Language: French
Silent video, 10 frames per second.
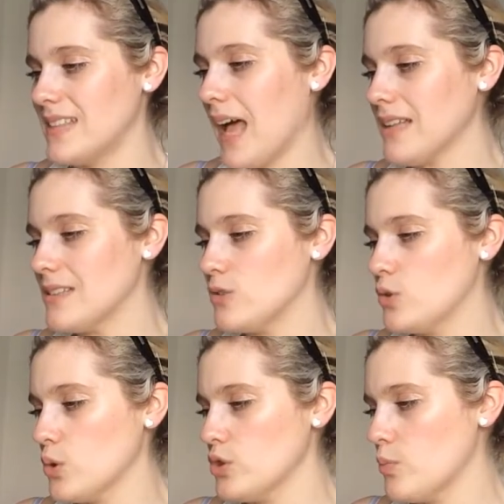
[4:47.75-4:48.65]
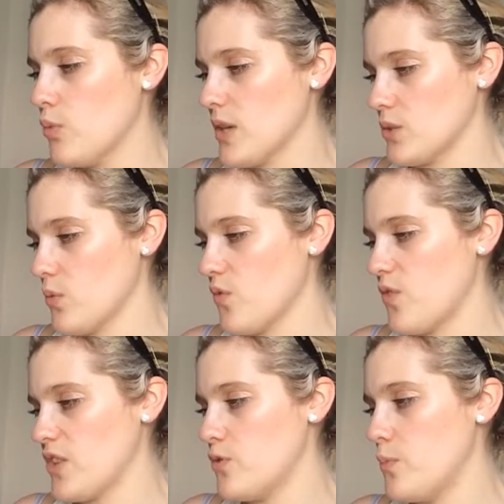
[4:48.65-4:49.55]
tartes, toast, poisson,
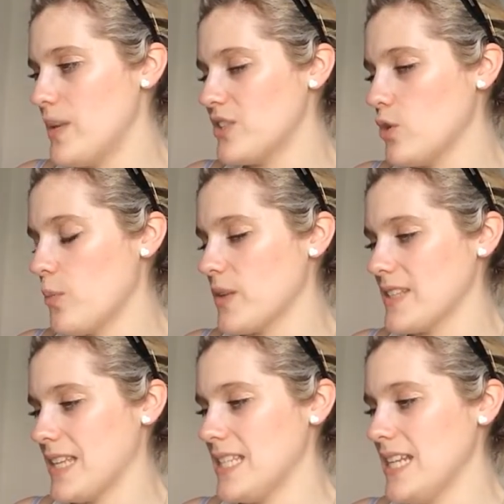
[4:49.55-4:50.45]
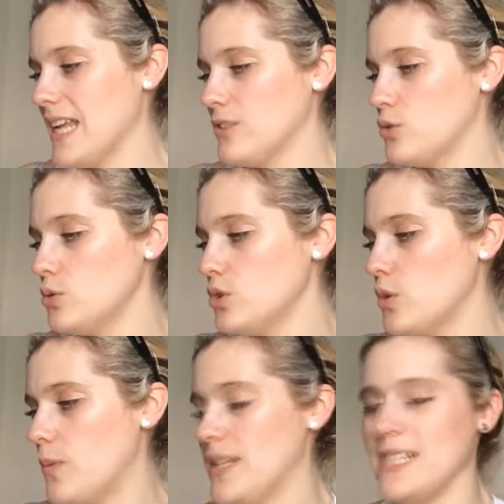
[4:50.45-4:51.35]
faites du pesto panzani, la touche
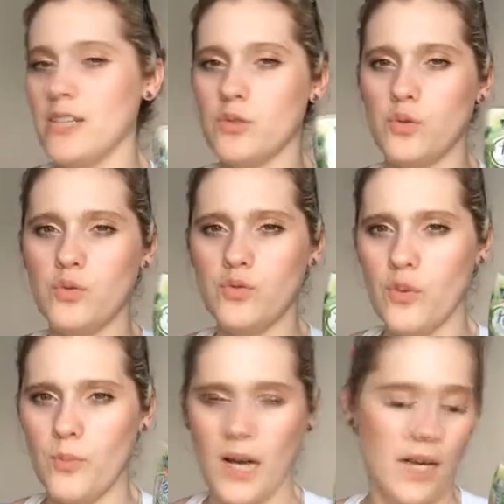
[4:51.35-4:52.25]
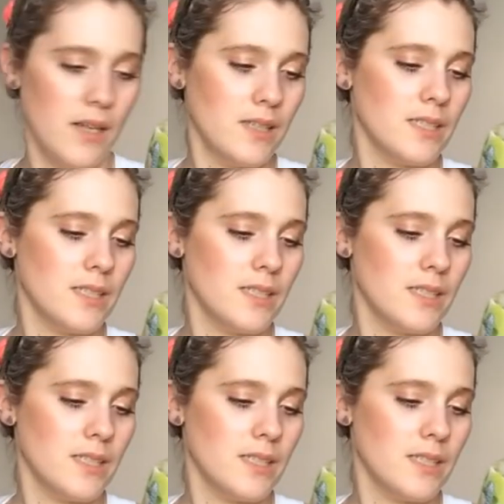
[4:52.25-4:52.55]
de plaisir de tous vos plats.